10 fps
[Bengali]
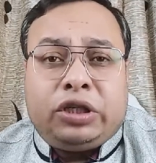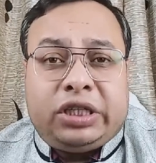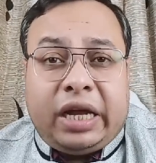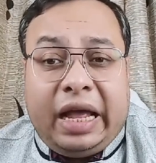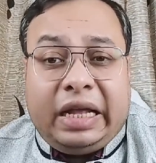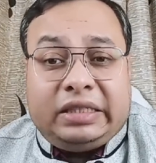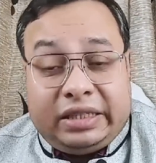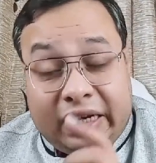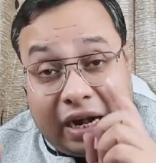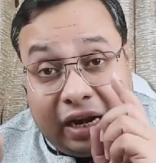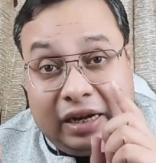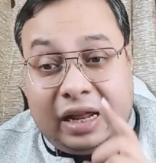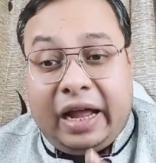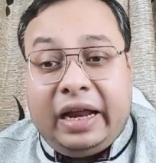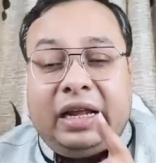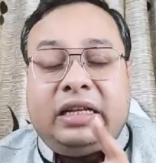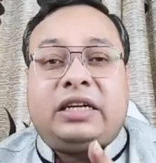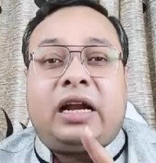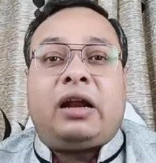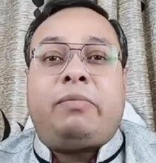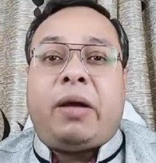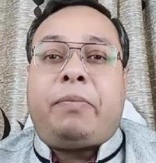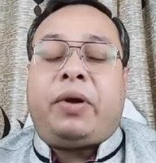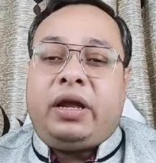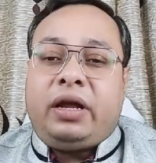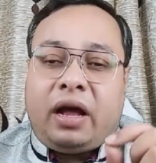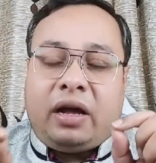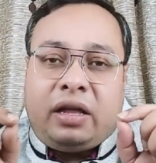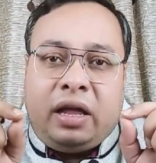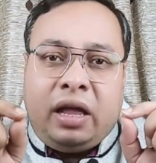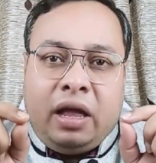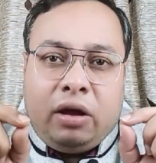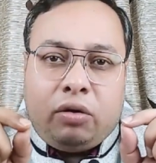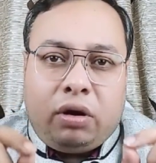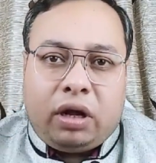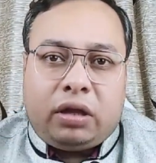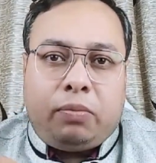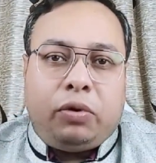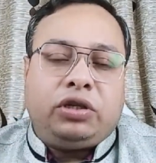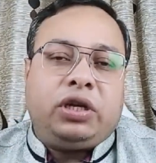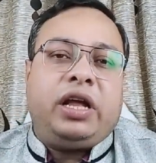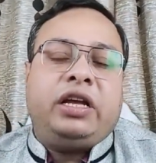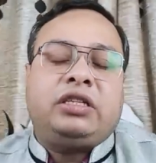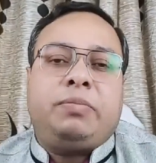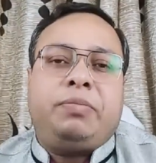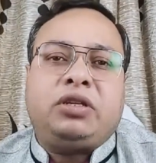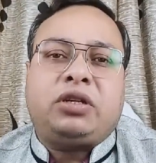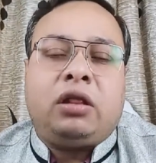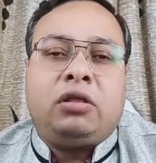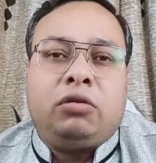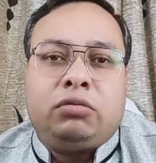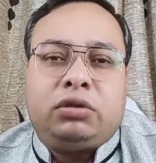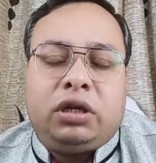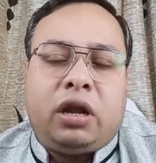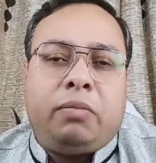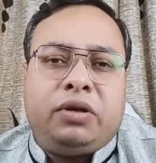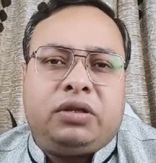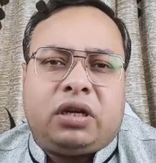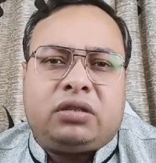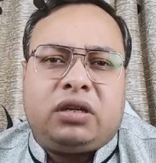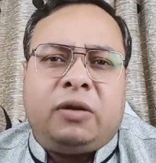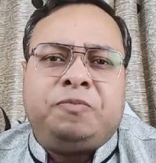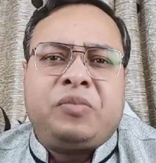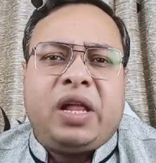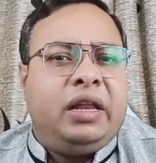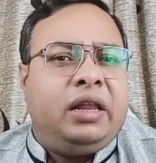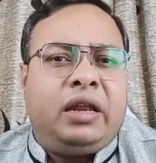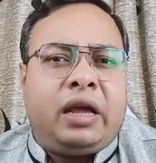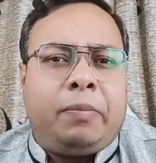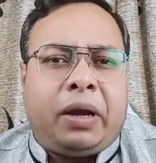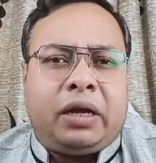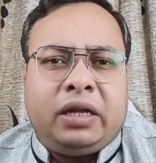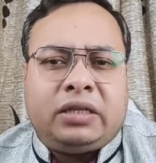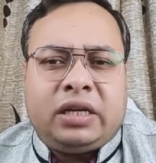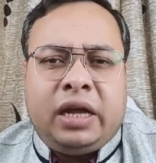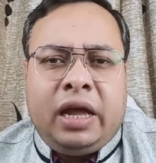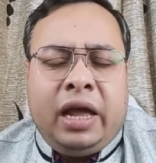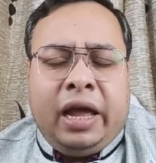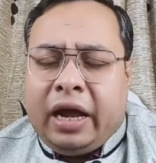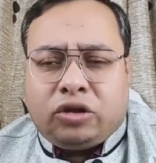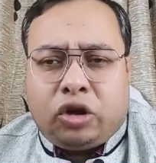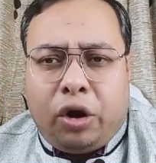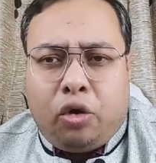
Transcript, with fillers: এবং সেই জেনারেল ডায়েরি জানার ব্যাপারে নাকি কলকাতা পুলিশের এসিপি শান্তনু সিনহা বিশ্বাসকে ইডি ডেকে পাঠিয়েছে এর